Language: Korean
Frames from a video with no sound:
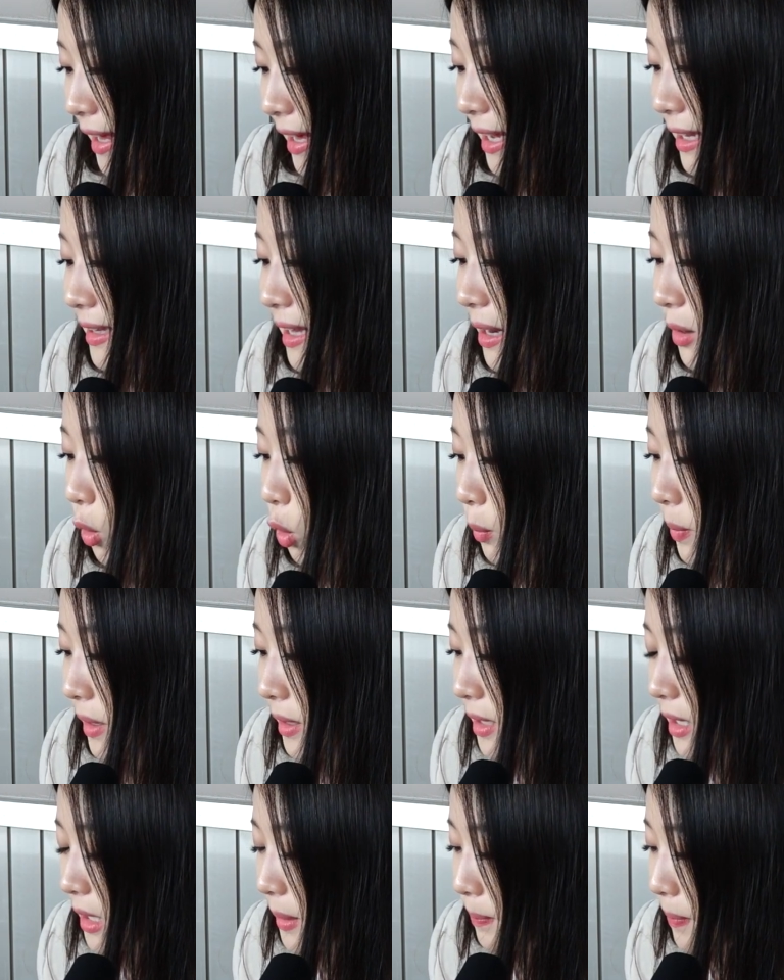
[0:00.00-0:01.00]
이날
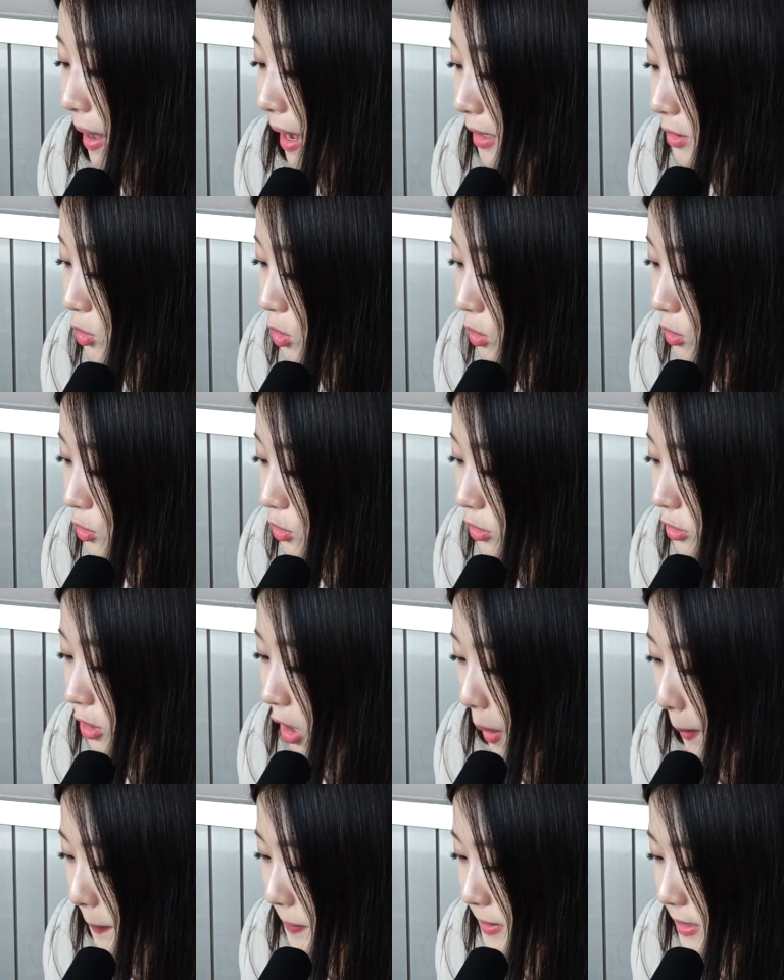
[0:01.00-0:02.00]
오비는 박철순
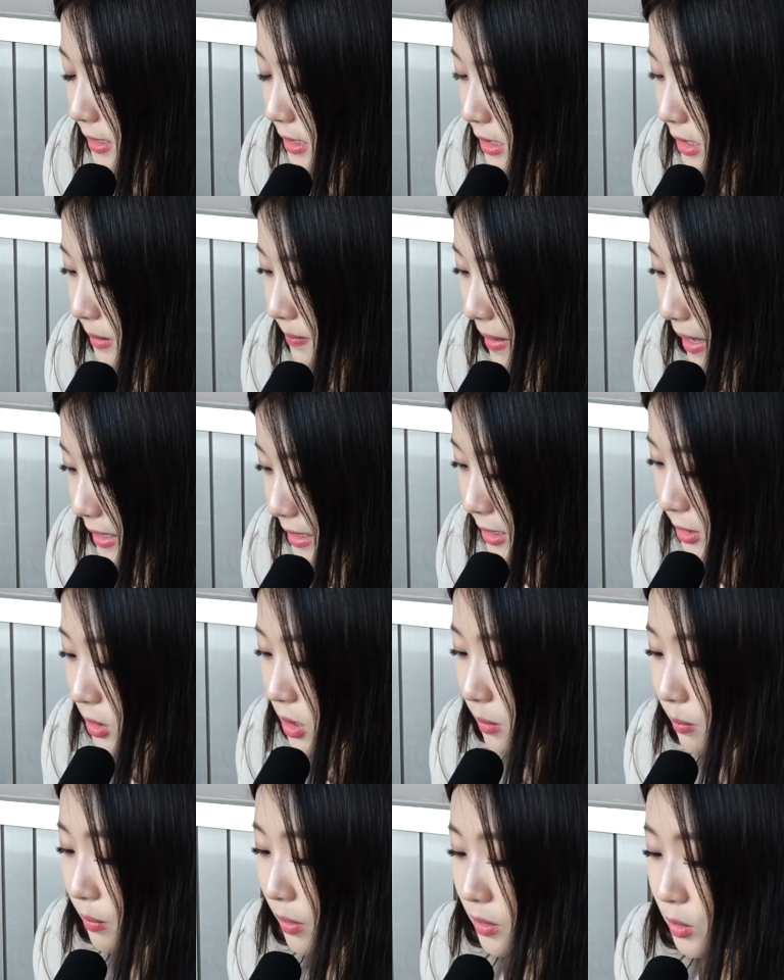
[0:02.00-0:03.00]
없이 매직
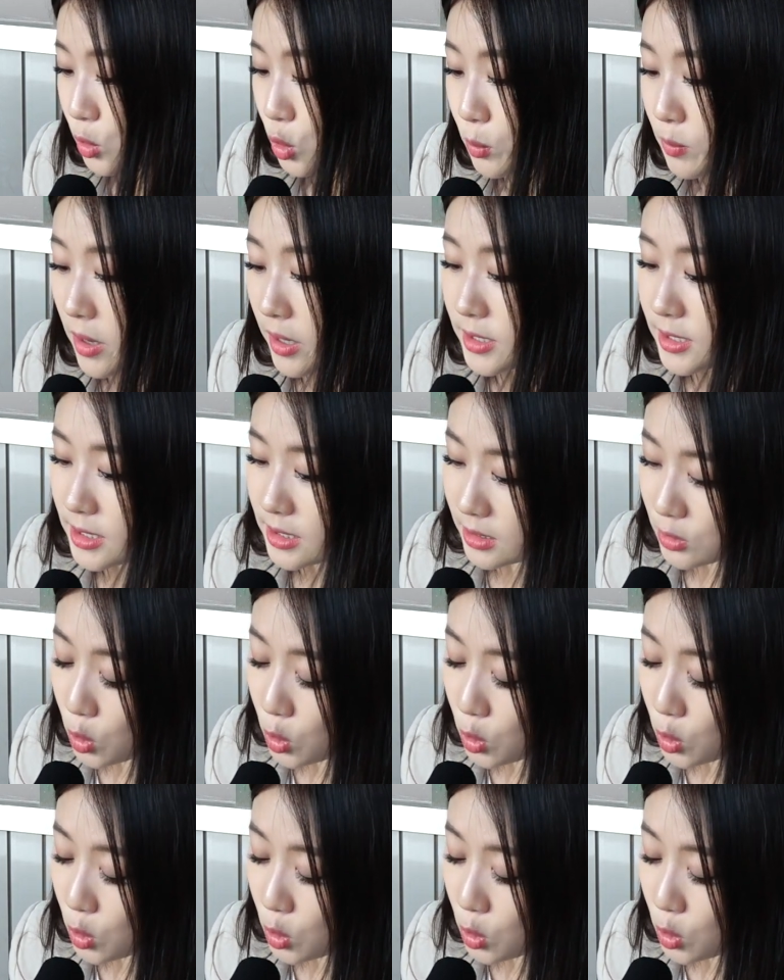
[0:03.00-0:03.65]
넘버를 소멸시,